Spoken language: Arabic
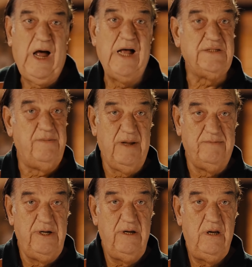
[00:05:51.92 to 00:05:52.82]
حازم يا
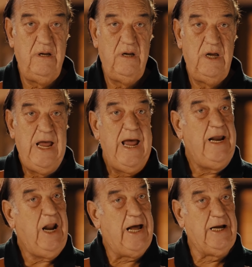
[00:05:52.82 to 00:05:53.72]
ابني
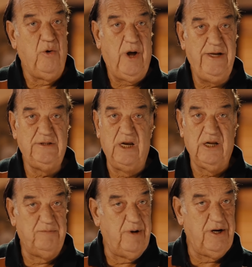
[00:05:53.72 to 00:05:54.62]
الحاجه الوحيده
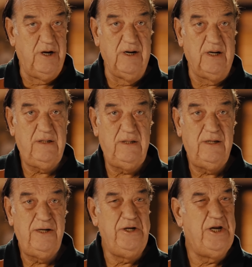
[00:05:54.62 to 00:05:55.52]
اللي اضمنها لك
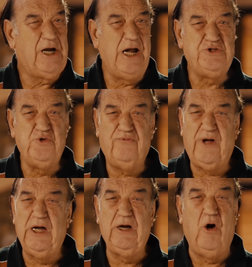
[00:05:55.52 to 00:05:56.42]
انك هتشوف
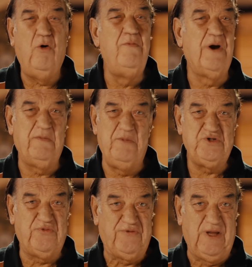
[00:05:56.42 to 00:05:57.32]
حاجه عمرك
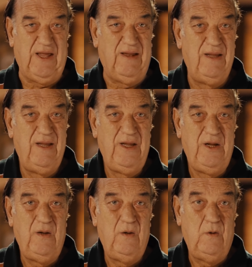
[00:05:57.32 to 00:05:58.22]
ما شفتها
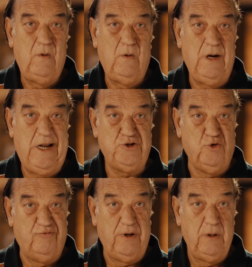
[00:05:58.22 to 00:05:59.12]
ولا
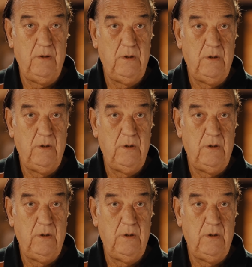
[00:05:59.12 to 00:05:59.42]
هتشوفها